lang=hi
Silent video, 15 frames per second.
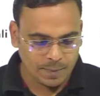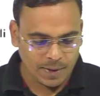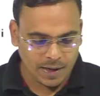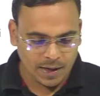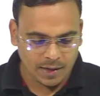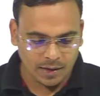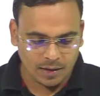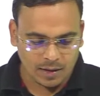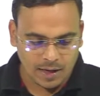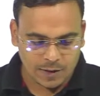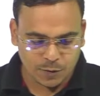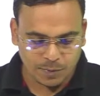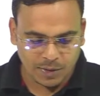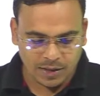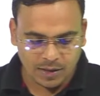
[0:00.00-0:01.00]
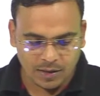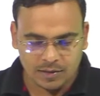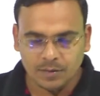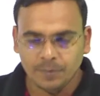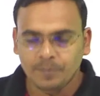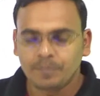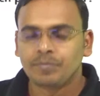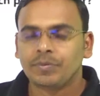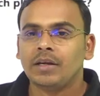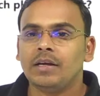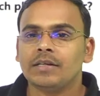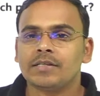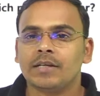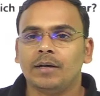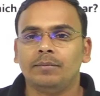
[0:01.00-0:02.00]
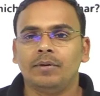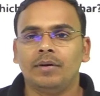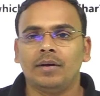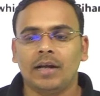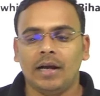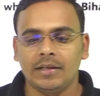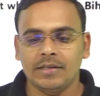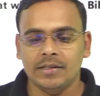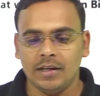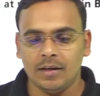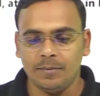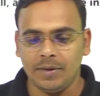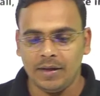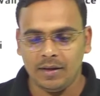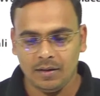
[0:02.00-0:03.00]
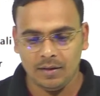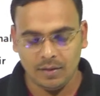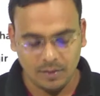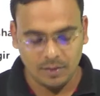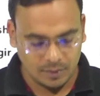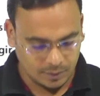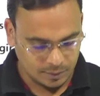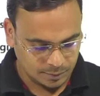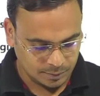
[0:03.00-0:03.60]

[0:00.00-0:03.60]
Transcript: सफारी ग्लास ब्रिज ये सब राजगीर में है है ना